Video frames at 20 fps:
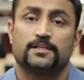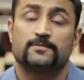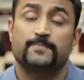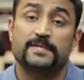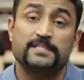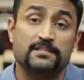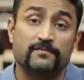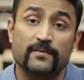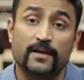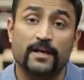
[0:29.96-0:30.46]

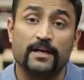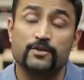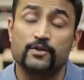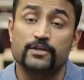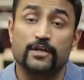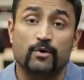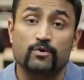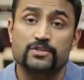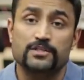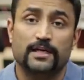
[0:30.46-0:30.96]
स्पेसिफिकली जो
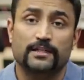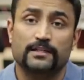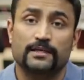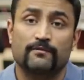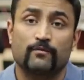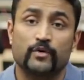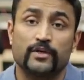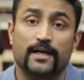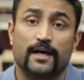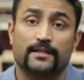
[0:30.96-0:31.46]
डाउट्स आते
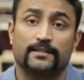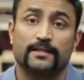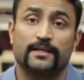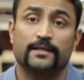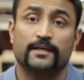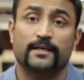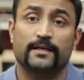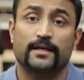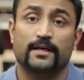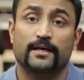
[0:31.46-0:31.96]
हैं वो ये आते
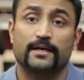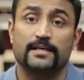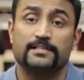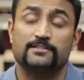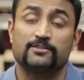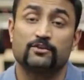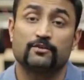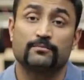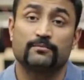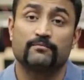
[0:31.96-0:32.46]
हैं कि क्या
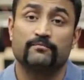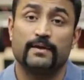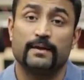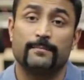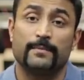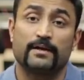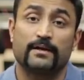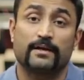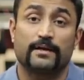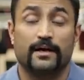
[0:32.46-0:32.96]
केसीन और वे
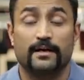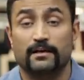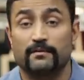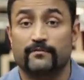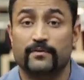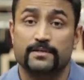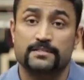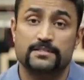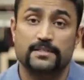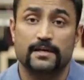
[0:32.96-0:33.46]
में क्या
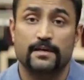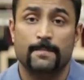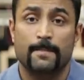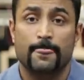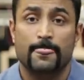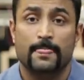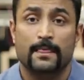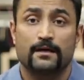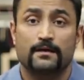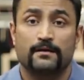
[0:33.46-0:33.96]
डिफरेंस है
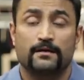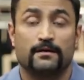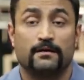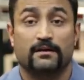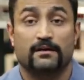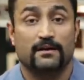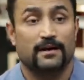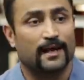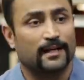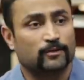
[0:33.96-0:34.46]

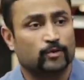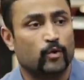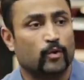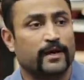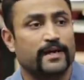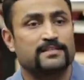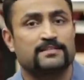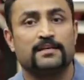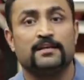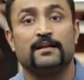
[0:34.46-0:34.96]
रात को
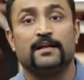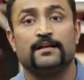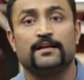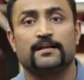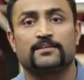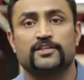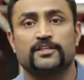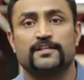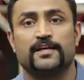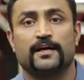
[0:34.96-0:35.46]
केसीन
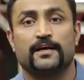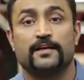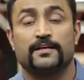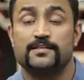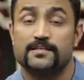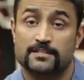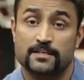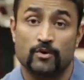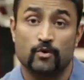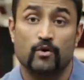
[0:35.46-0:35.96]
लेना चाहिए कि नहीं
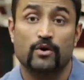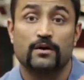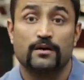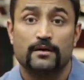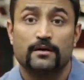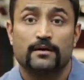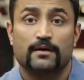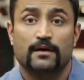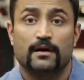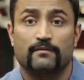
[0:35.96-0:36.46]
जैसे लोग
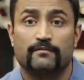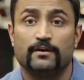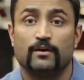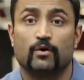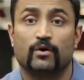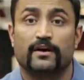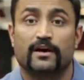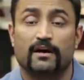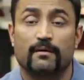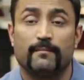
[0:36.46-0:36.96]
काफ़ी
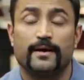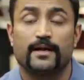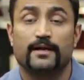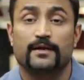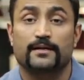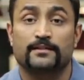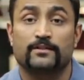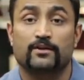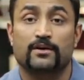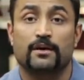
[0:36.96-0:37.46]
लोग रिकमेंड
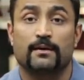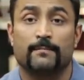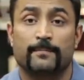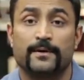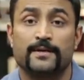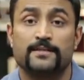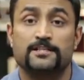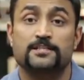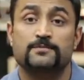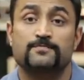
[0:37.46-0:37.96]
करते हैं और
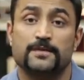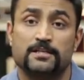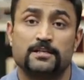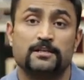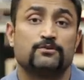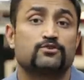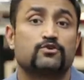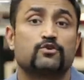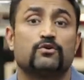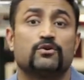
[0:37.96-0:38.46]
कंपनीज ने
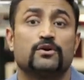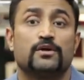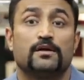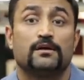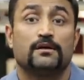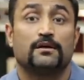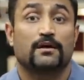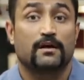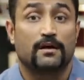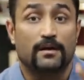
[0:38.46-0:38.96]
स्पेशली उसको
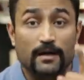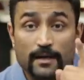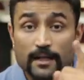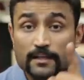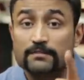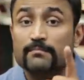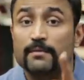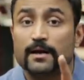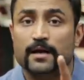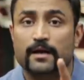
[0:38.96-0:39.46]

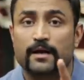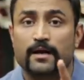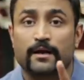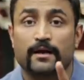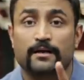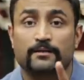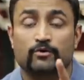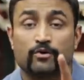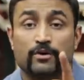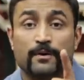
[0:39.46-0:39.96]
गलत
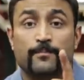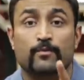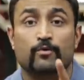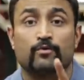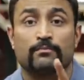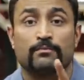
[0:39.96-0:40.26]
मार्केट के थ्रू ये